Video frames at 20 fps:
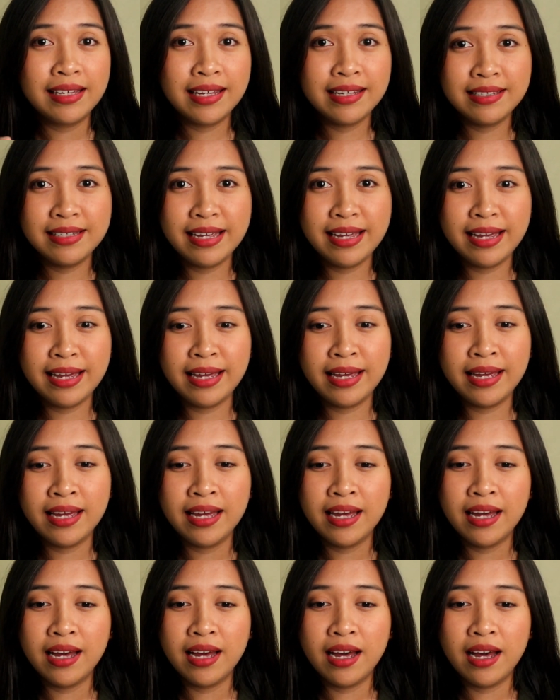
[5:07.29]
Kasi
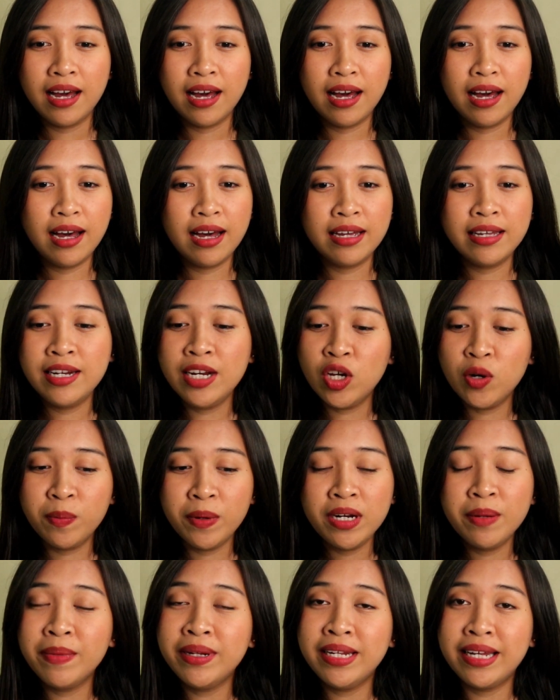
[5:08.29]
uh, hindi ko
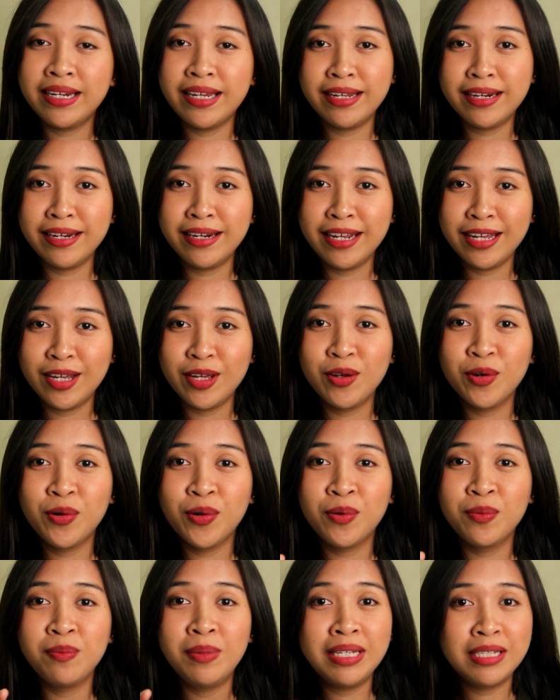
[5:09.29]
pa naman naririnig
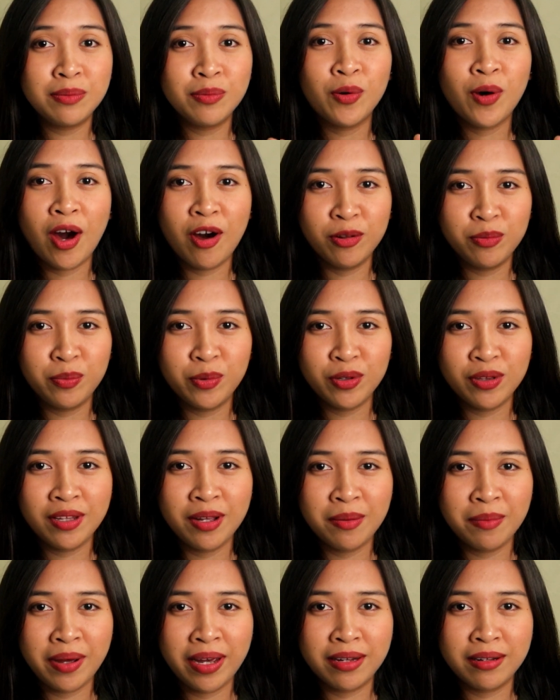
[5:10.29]
yung mismong output
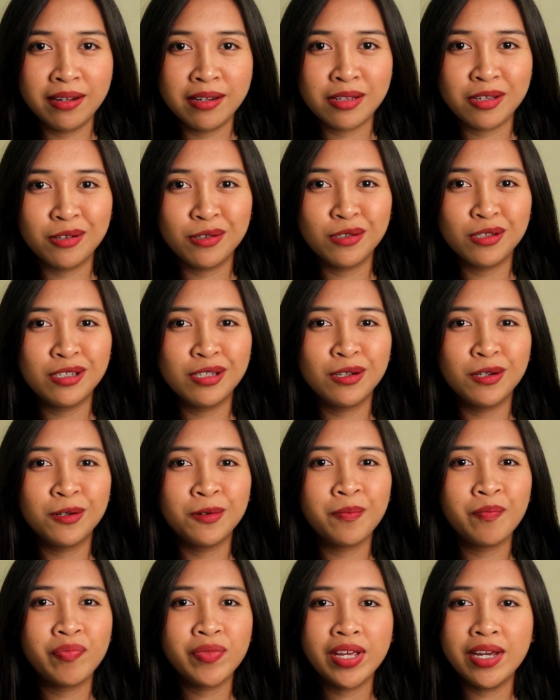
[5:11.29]
ng mic na to.
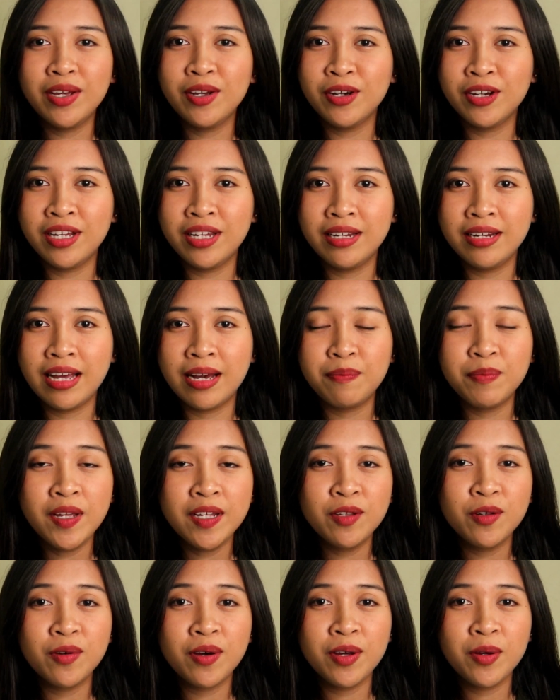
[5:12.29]
So, ayun,
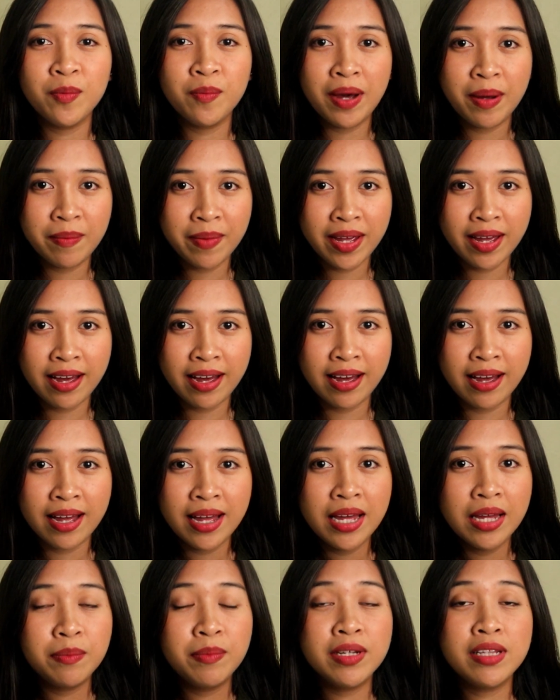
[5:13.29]
update ko kayo mamaya.
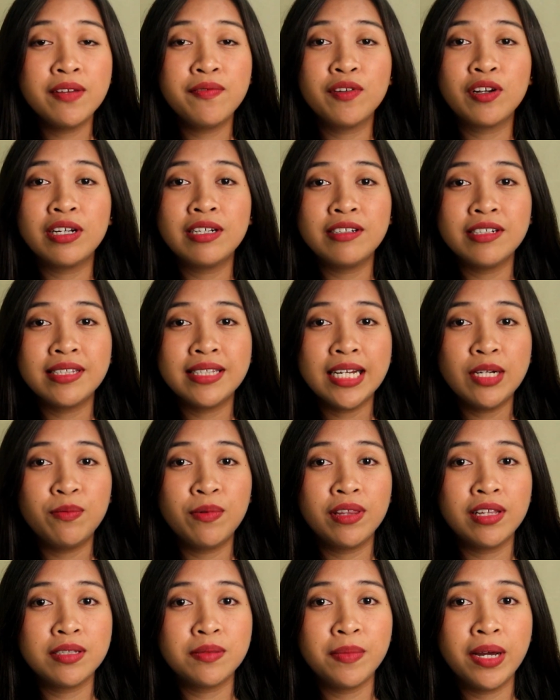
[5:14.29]
But if you're interested
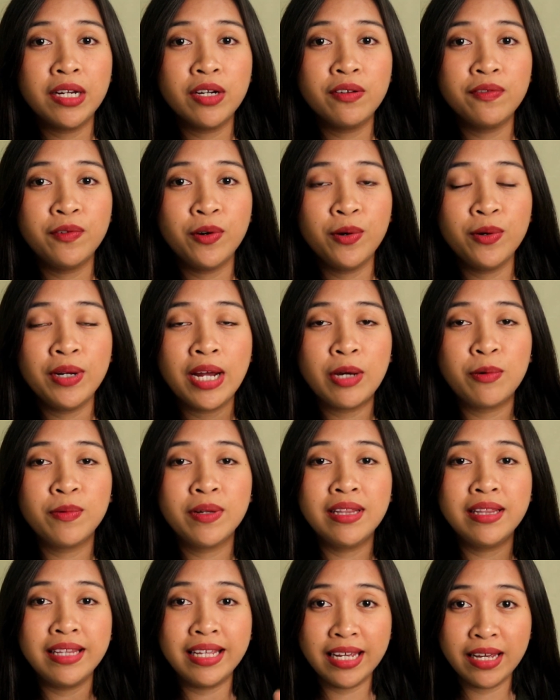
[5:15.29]
with this microphone, I
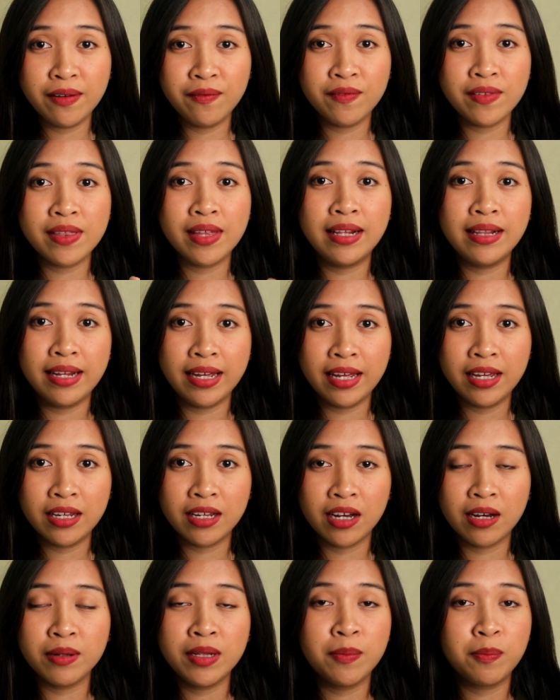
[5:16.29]
will leave the
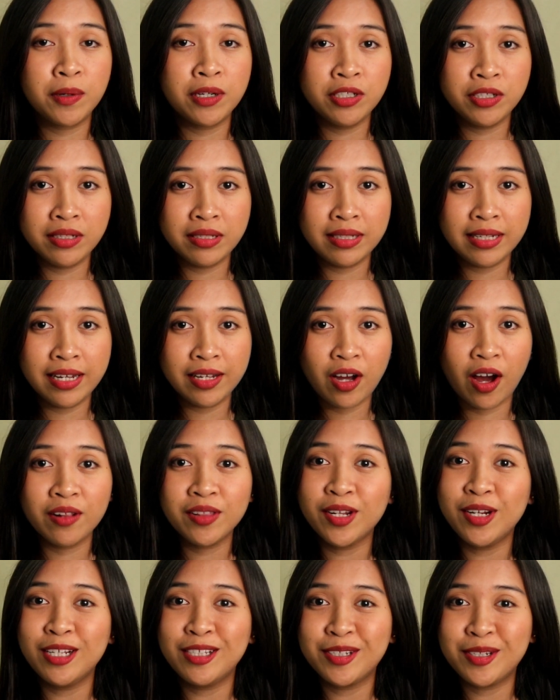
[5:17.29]
link, the purchase link
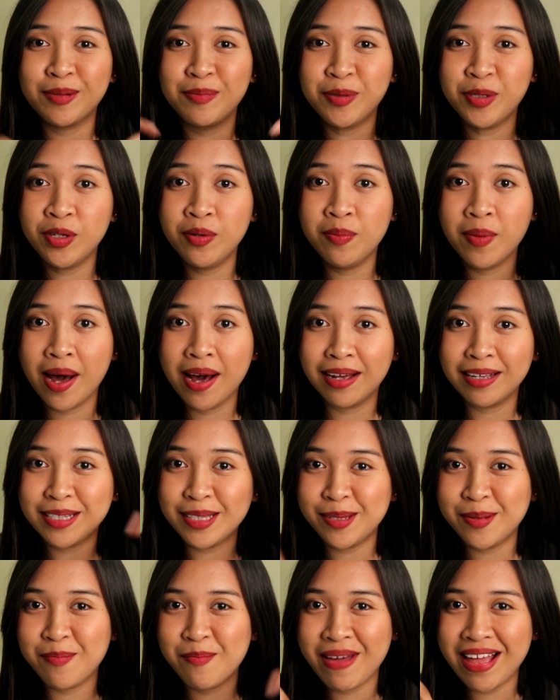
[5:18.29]
on the description box
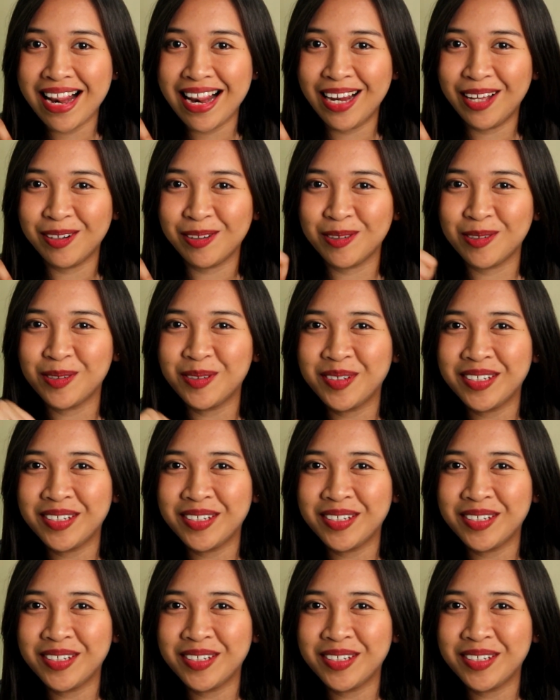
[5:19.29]
below.